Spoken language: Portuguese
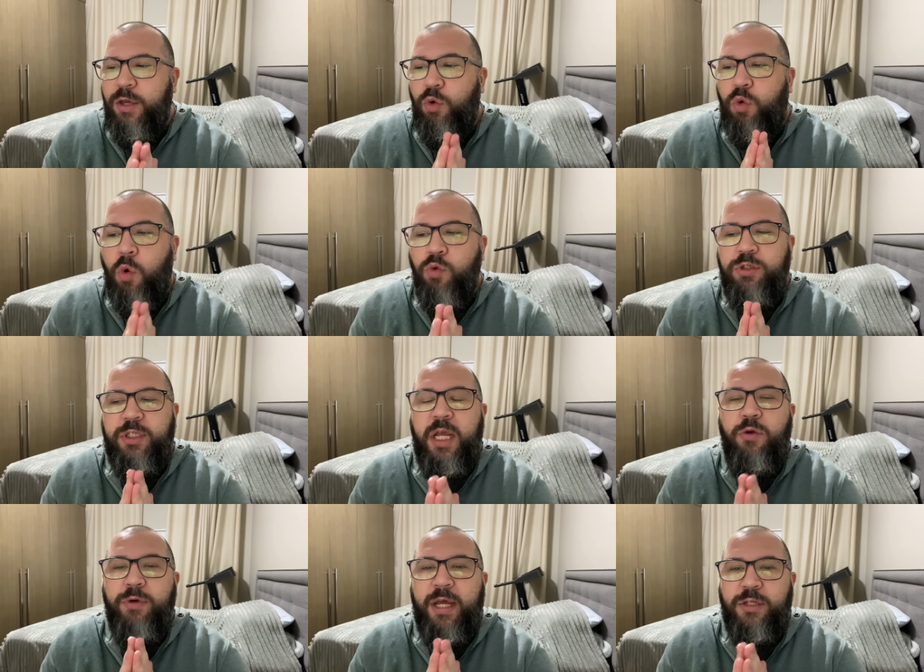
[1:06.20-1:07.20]
o
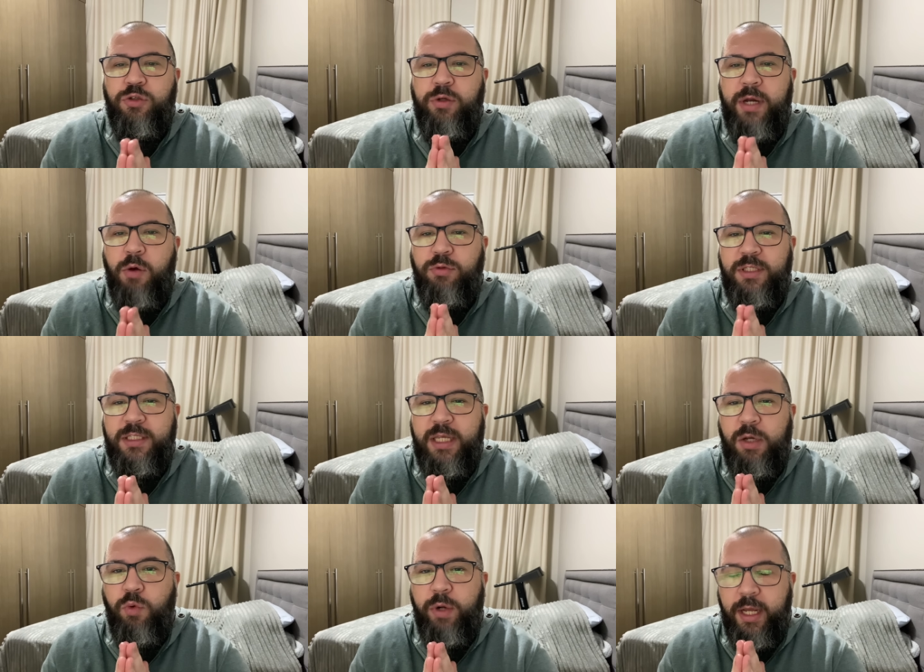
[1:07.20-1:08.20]
Conselho Nacional de
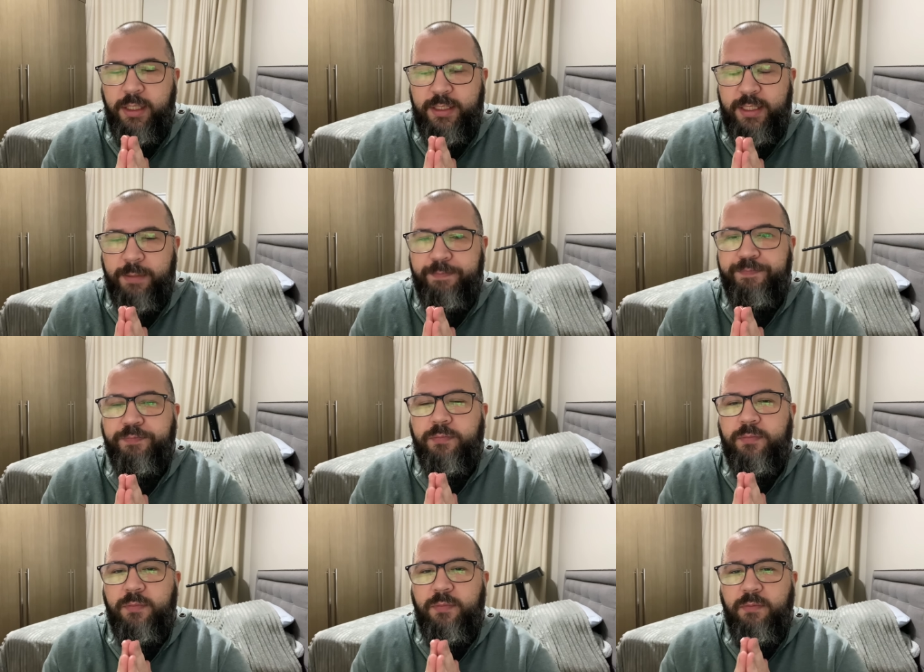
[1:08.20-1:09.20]
Segurança
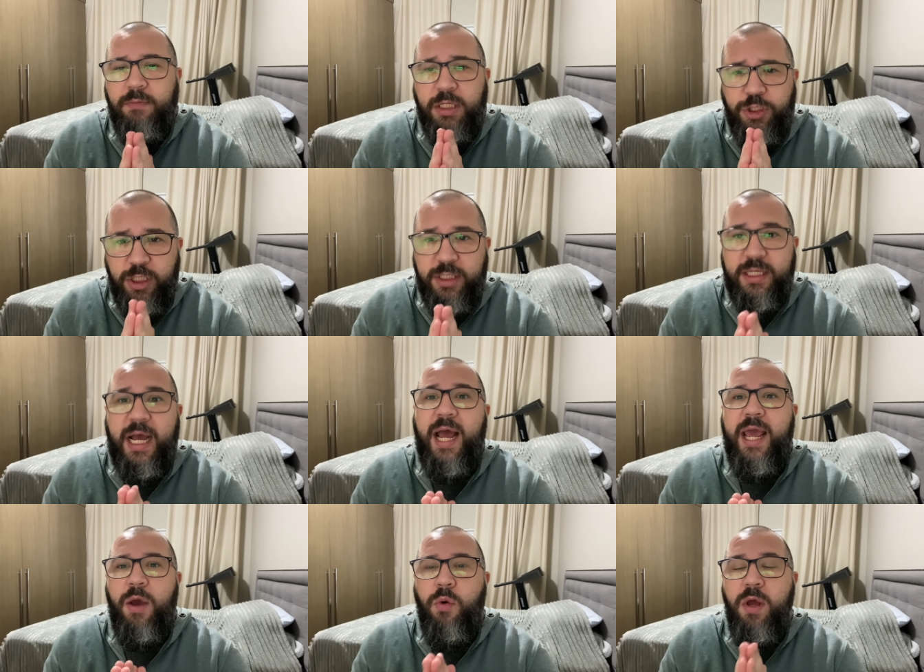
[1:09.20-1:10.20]
de
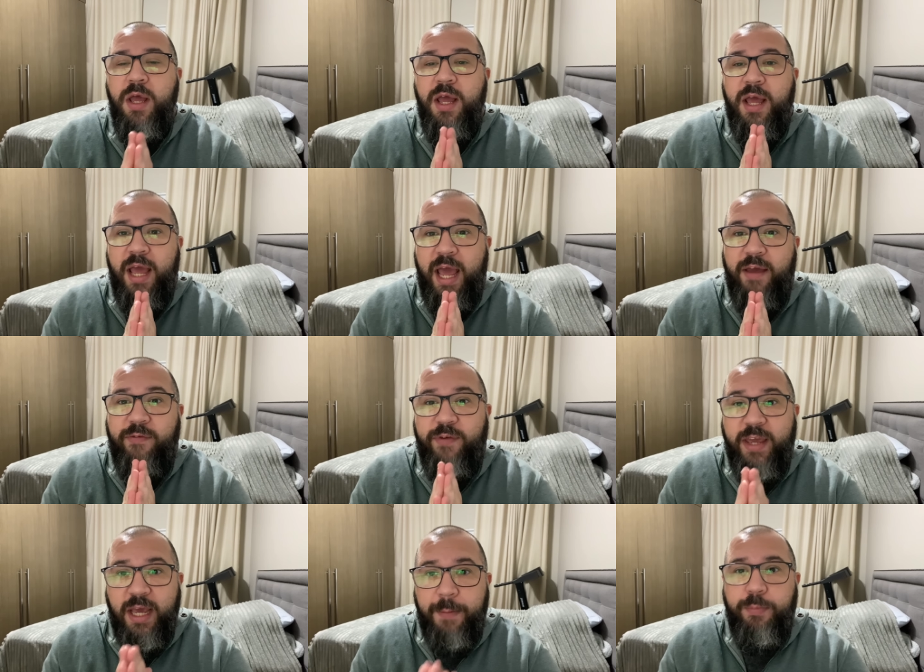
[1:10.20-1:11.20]
Israel é,
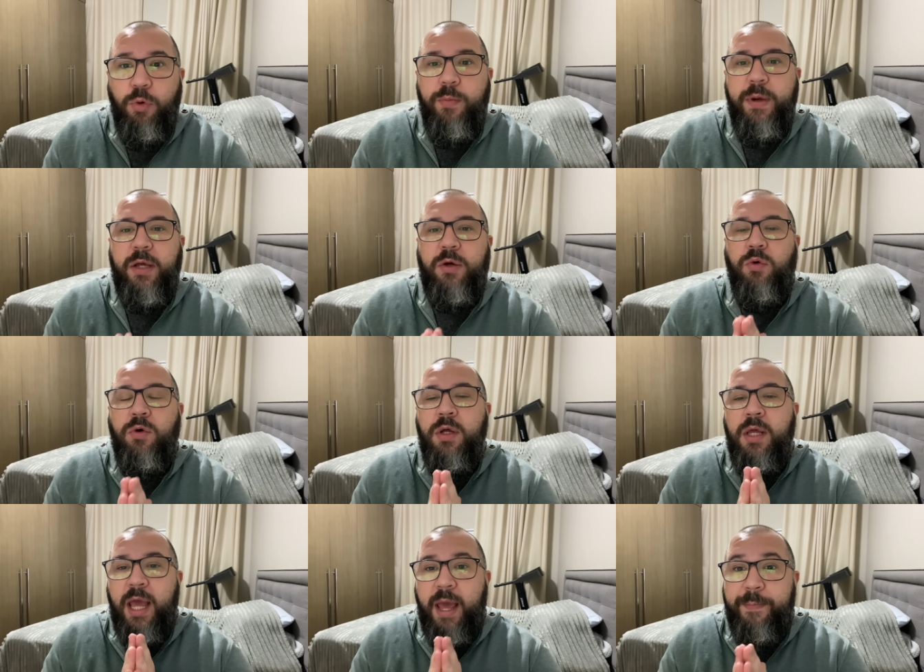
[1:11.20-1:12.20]
vem a público
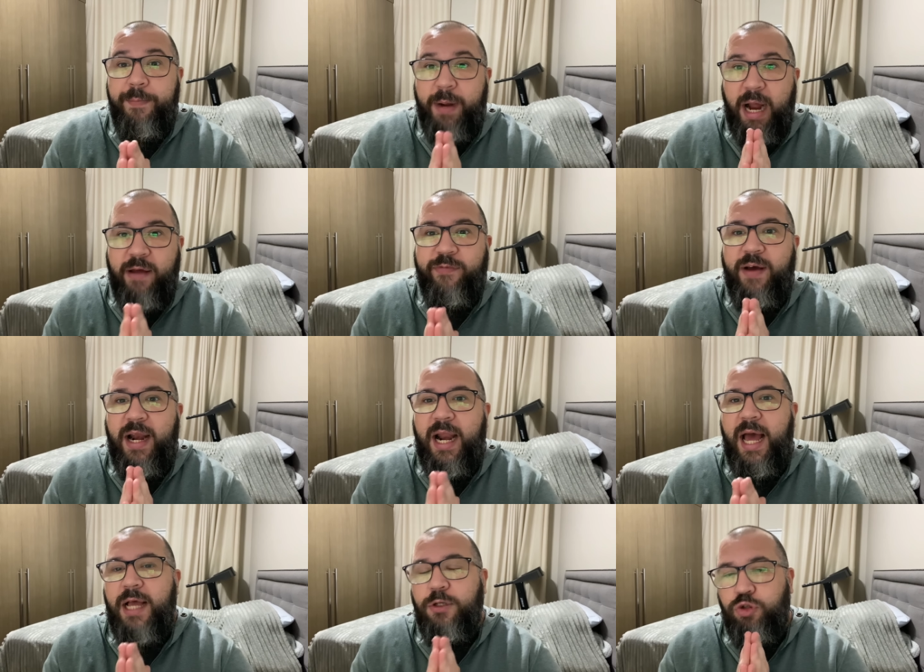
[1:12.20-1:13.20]
é, para
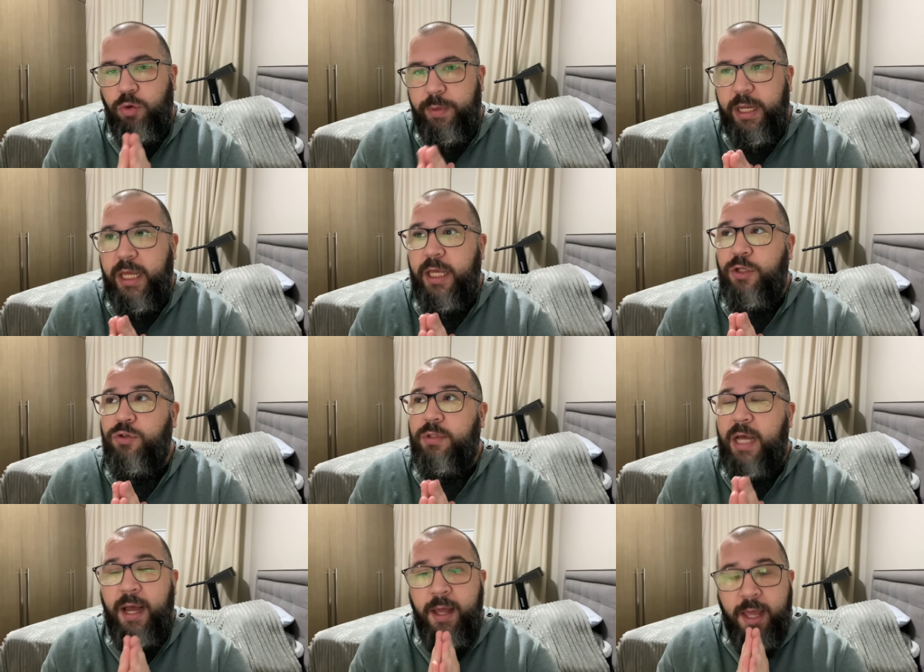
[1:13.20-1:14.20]
falar sobre isso,
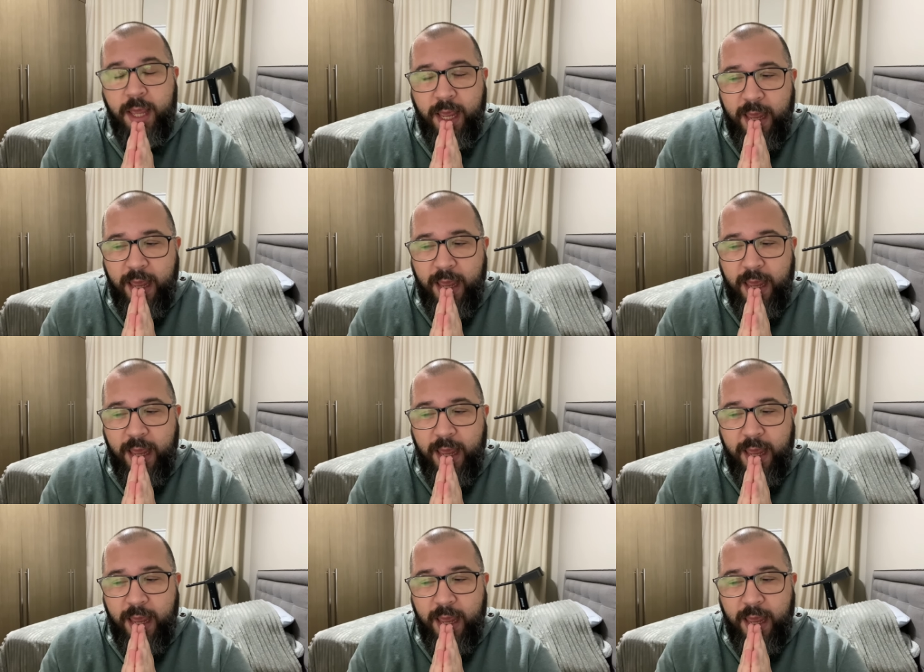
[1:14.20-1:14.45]
tá?